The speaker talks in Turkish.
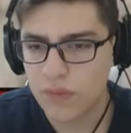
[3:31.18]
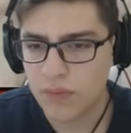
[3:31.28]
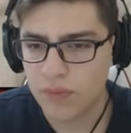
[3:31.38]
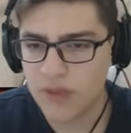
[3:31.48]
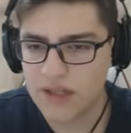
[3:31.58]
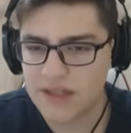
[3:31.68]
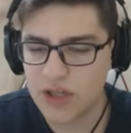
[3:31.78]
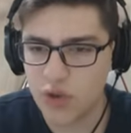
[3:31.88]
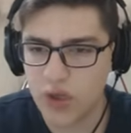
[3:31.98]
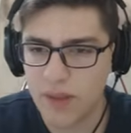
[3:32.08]
biraz
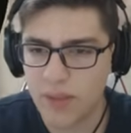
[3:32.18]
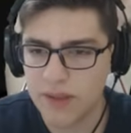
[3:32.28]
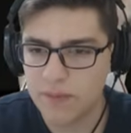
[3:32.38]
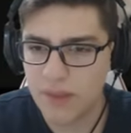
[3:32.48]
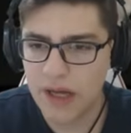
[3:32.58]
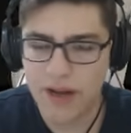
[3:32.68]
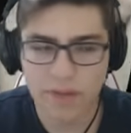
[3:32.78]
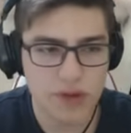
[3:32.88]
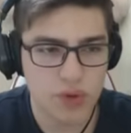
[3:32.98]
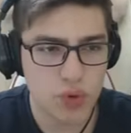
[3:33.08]
daha şöyle yapalım.
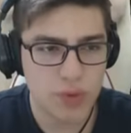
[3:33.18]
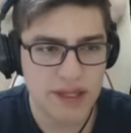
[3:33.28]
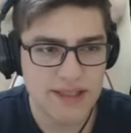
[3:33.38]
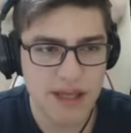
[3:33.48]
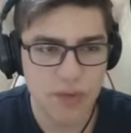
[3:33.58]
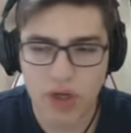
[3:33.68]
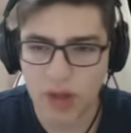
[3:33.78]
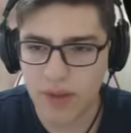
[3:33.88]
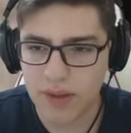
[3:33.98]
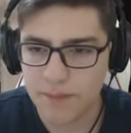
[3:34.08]
Aynen vücudu biraz daha böyle
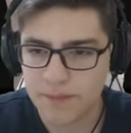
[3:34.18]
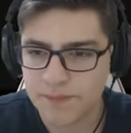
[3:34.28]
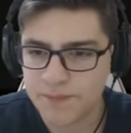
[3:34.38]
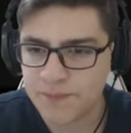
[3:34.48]
yapalım.